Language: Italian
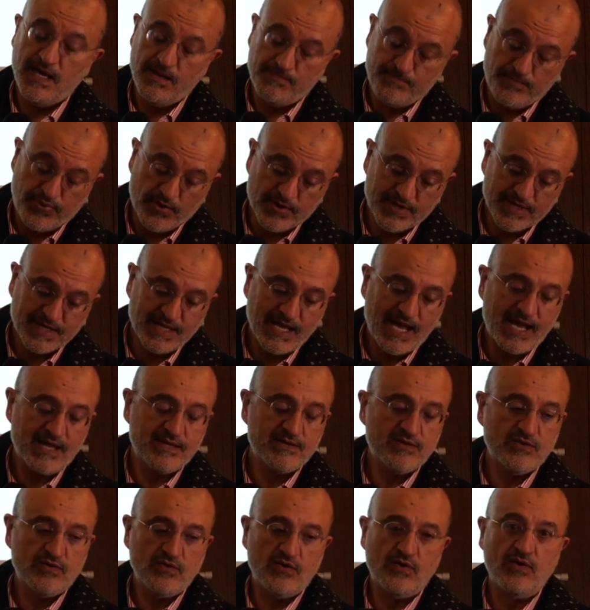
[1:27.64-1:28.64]

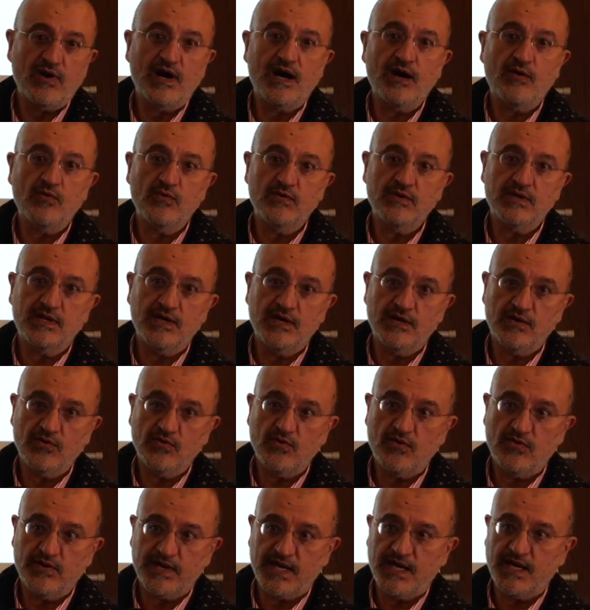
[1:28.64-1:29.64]
portando a
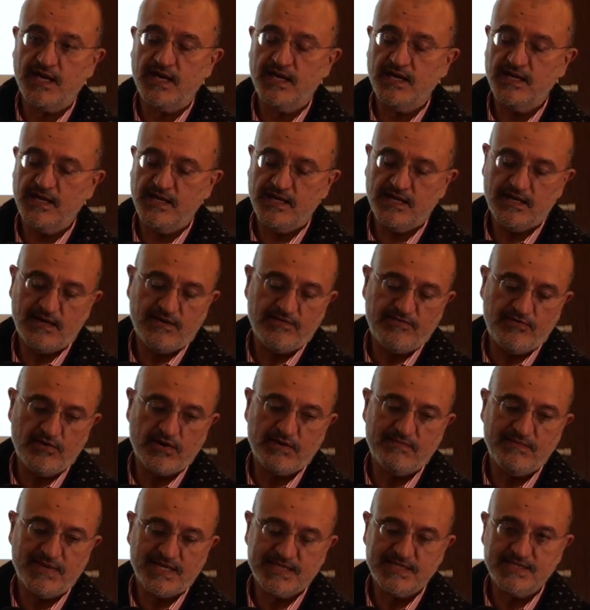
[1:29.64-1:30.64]
ulteriore eh,
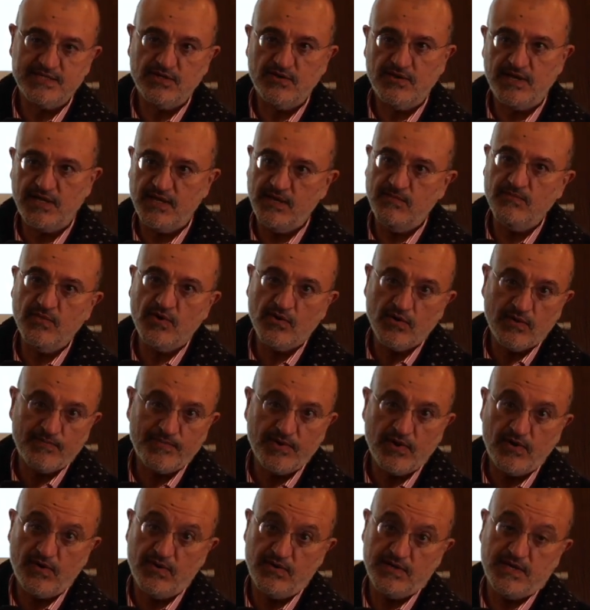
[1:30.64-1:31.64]
formazione di
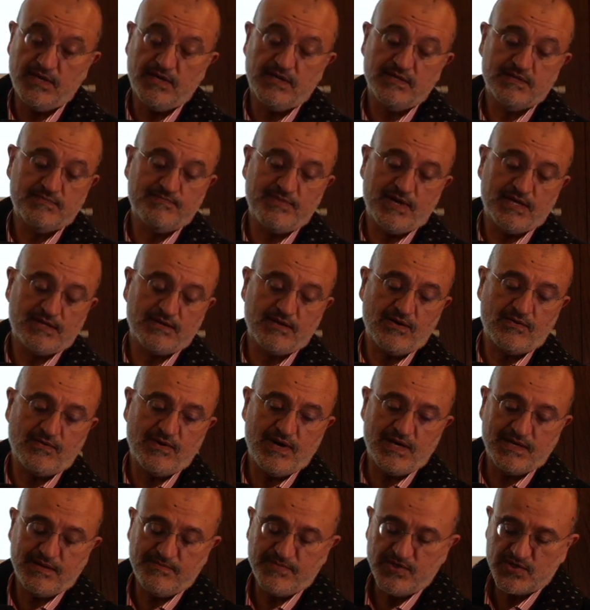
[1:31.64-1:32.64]
monopoli rispetto ai
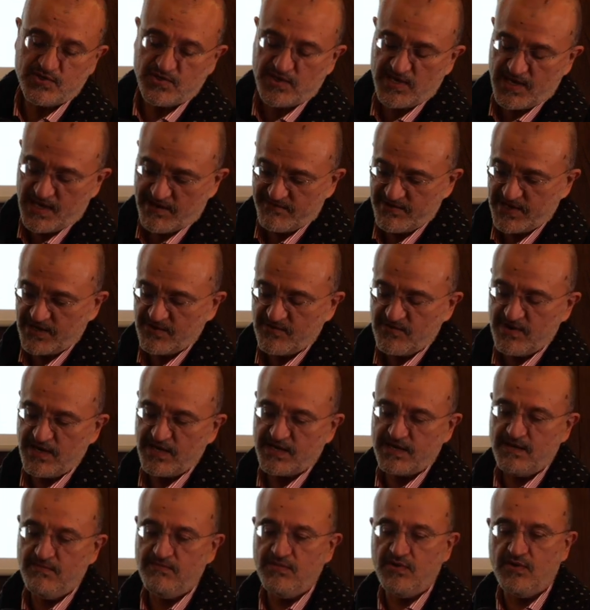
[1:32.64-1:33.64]
quali bisognava in
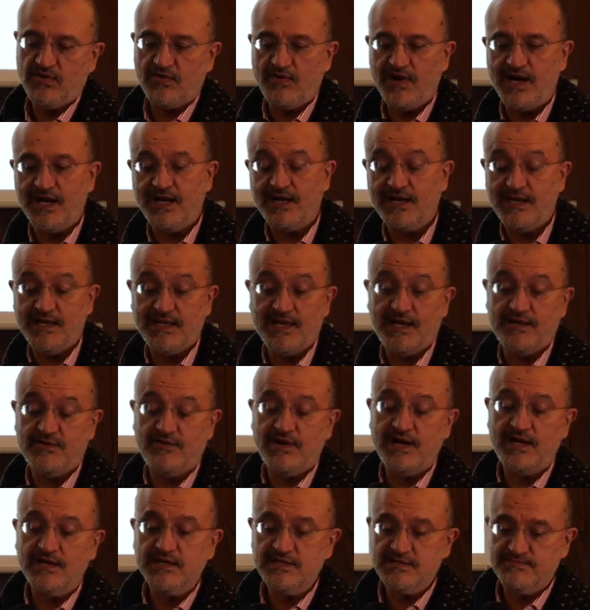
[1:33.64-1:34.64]
qualche modo anche dare
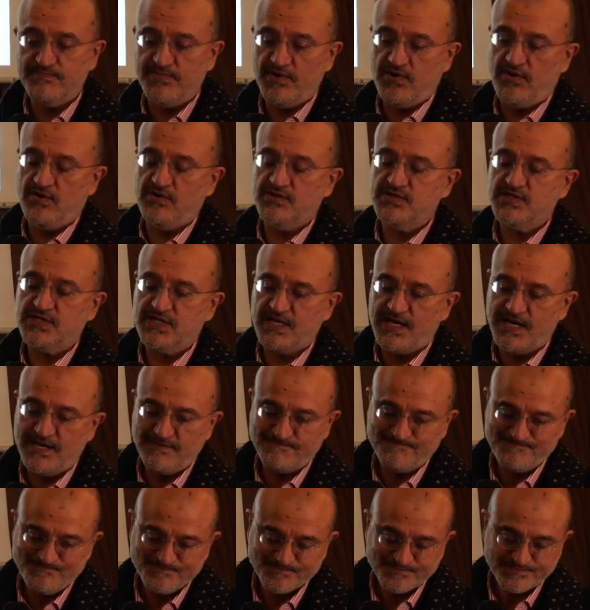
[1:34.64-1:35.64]
una risposta,
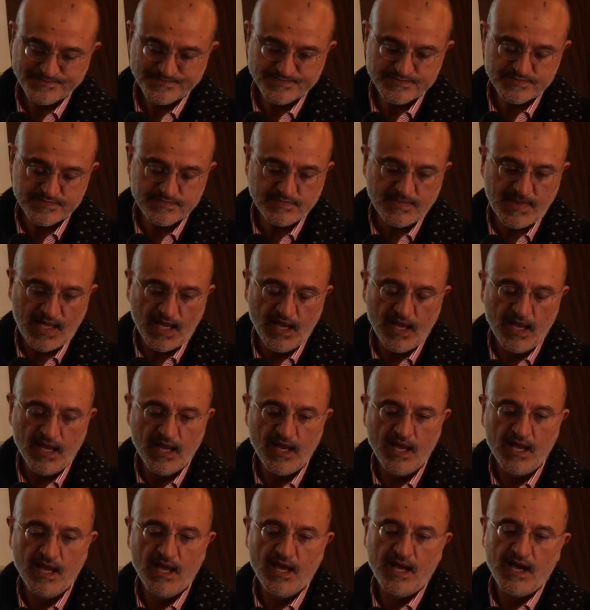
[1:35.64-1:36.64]

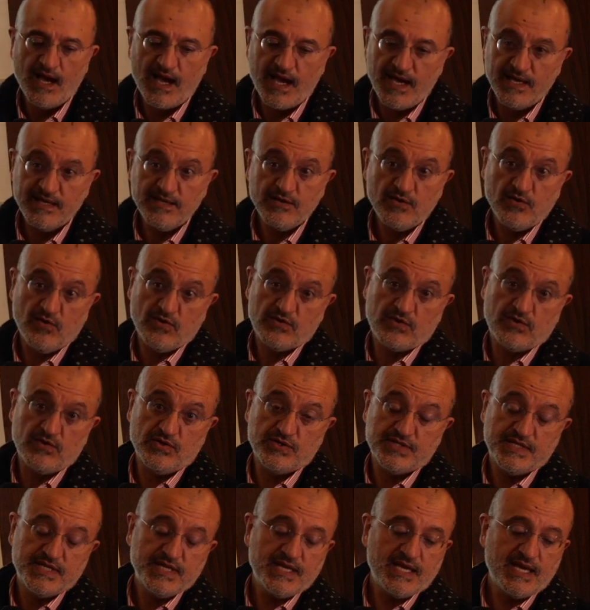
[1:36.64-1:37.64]
ha indotto
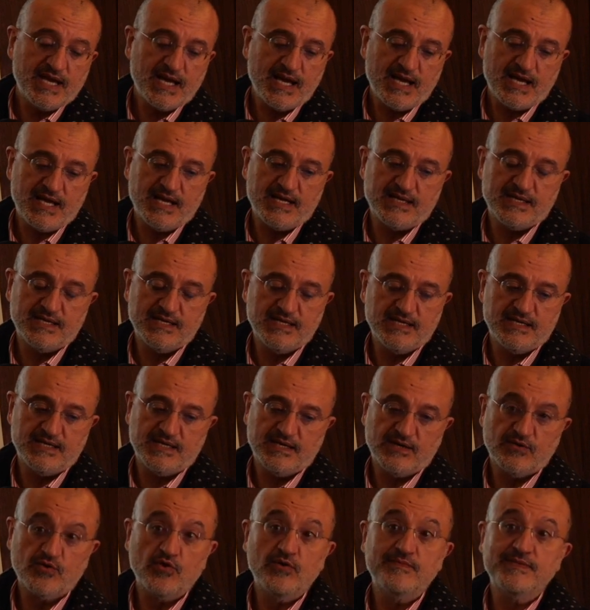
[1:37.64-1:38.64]
sia
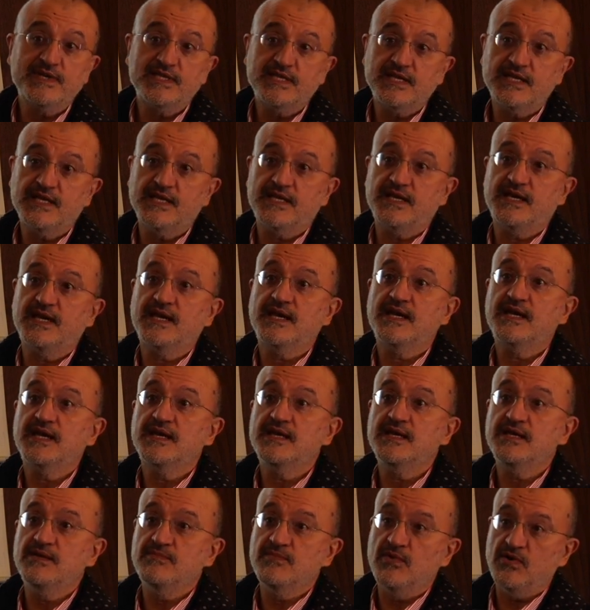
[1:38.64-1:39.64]
eh, dire,
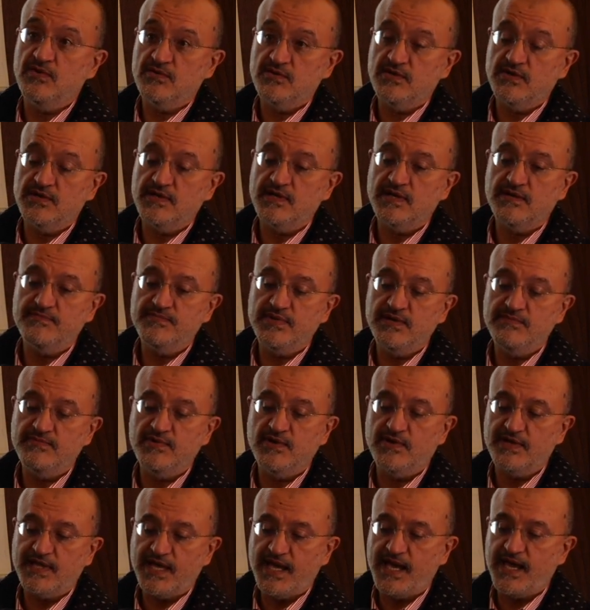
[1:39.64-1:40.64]
il mondo delle
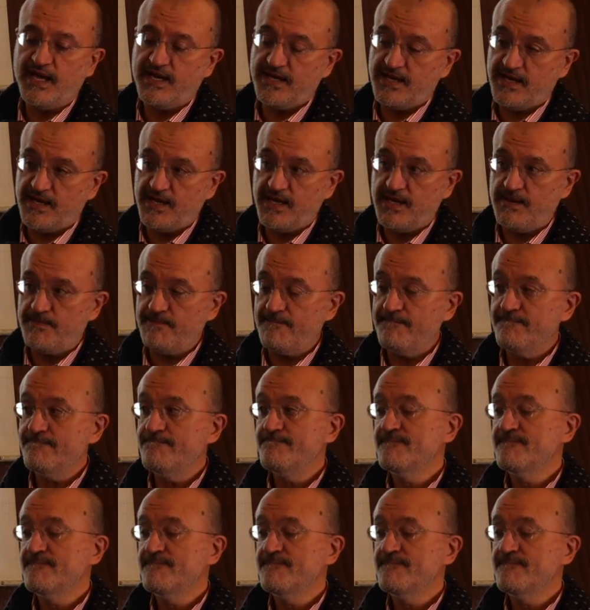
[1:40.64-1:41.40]
biblioteche